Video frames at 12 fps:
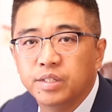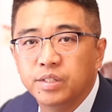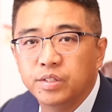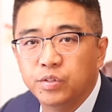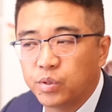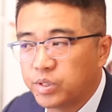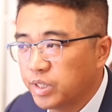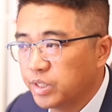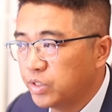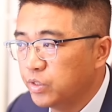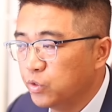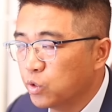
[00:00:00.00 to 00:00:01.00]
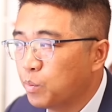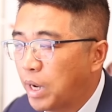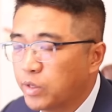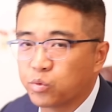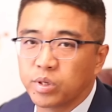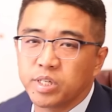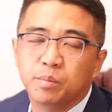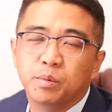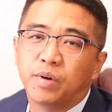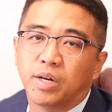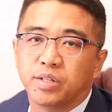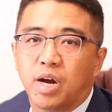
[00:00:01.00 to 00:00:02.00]
你就可以，你就满足了移民
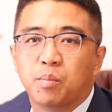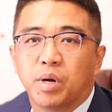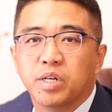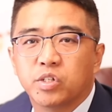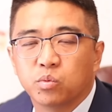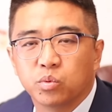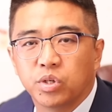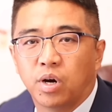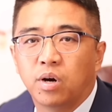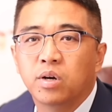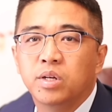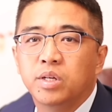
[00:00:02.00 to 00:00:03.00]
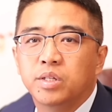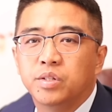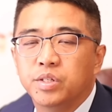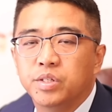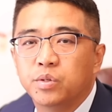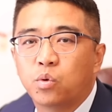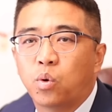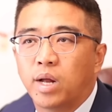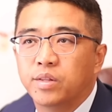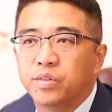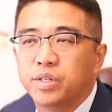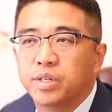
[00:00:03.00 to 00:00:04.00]
法第二百一十五条第一
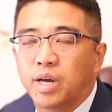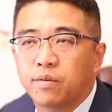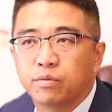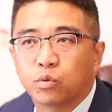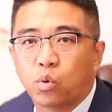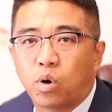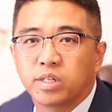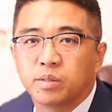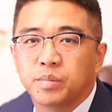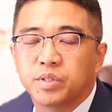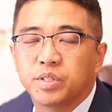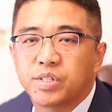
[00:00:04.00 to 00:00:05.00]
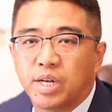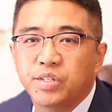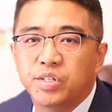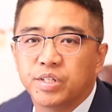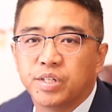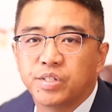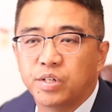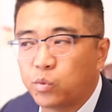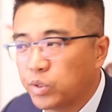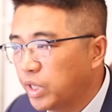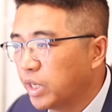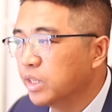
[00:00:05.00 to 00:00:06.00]
款 D F 多少什么第三节的这个
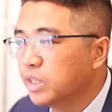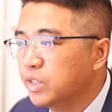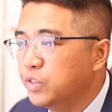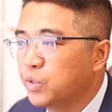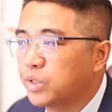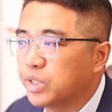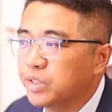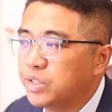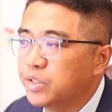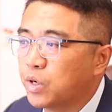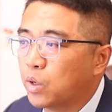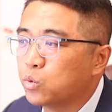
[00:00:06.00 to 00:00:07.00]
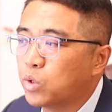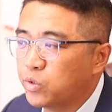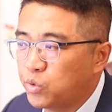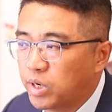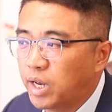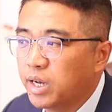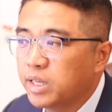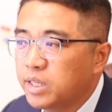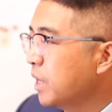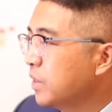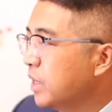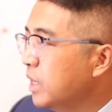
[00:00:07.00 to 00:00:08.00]
规定，你就可以提交旅转学了。
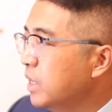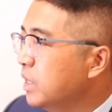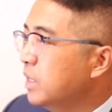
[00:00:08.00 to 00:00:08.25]
那